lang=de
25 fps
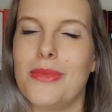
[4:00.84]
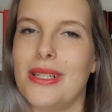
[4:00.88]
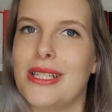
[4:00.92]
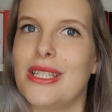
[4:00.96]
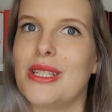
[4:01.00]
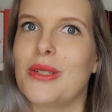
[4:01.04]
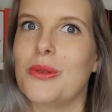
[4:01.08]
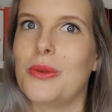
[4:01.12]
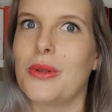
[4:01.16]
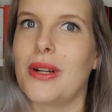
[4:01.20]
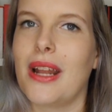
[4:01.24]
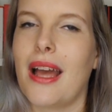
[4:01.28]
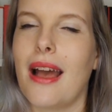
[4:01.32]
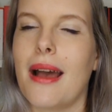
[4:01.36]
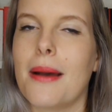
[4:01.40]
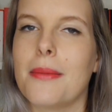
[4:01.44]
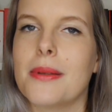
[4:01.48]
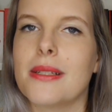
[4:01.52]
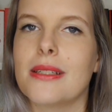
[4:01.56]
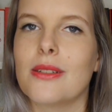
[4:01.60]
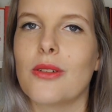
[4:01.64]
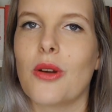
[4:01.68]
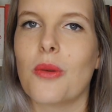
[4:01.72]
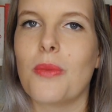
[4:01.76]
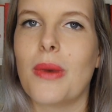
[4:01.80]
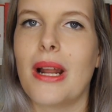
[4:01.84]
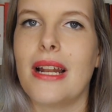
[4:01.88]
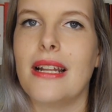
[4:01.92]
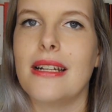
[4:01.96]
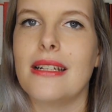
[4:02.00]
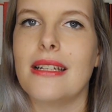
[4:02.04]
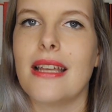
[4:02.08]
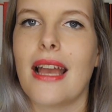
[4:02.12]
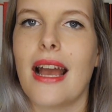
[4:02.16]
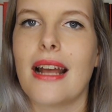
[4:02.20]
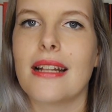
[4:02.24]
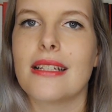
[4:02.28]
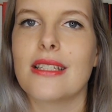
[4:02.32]
Ambitionen habe, sie nochmal
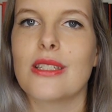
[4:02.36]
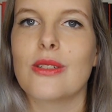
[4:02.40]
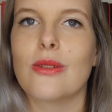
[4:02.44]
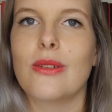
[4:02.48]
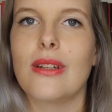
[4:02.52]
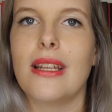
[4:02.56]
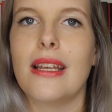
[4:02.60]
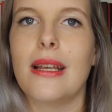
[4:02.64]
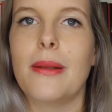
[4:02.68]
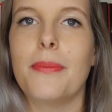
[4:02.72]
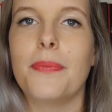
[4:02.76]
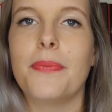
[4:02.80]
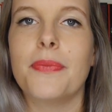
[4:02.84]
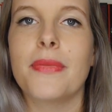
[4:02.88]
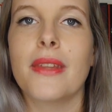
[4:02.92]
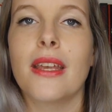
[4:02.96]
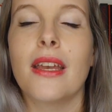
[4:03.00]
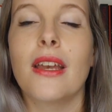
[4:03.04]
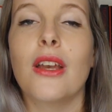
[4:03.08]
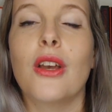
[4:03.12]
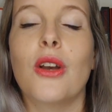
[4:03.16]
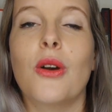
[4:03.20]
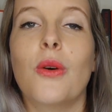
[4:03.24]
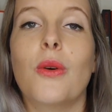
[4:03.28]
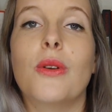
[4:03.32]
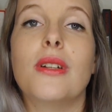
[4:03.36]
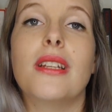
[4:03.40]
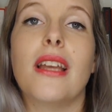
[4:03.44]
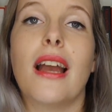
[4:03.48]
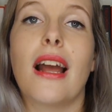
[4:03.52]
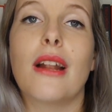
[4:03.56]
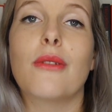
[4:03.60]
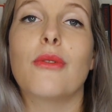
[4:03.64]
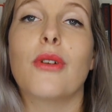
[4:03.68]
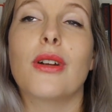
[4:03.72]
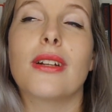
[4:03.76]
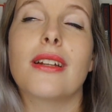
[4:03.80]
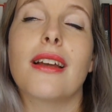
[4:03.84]
in die Hand zu nehmen? Und die
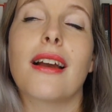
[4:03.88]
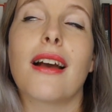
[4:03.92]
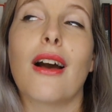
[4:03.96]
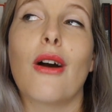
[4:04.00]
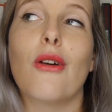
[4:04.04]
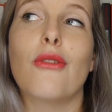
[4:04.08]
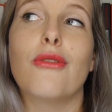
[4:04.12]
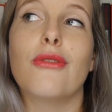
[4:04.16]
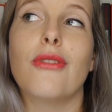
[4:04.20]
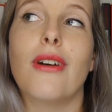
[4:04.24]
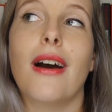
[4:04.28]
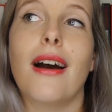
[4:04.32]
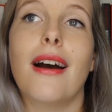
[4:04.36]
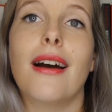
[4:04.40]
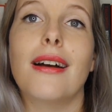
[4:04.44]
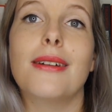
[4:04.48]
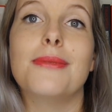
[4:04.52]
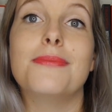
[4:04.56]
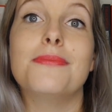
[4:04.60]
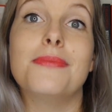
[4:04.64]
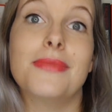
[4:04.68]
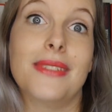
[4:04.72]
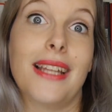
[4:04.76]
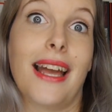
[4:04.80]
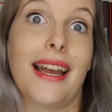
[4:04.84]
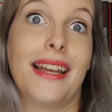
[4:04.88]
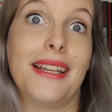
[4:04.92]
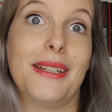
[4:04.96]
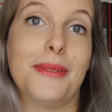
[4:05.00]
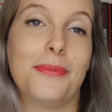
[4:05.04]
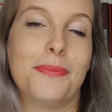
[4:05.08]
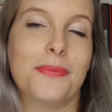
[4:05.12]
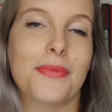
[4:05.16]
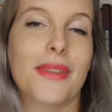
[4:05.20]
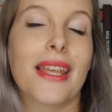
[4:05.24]
Antwort darauf war nein.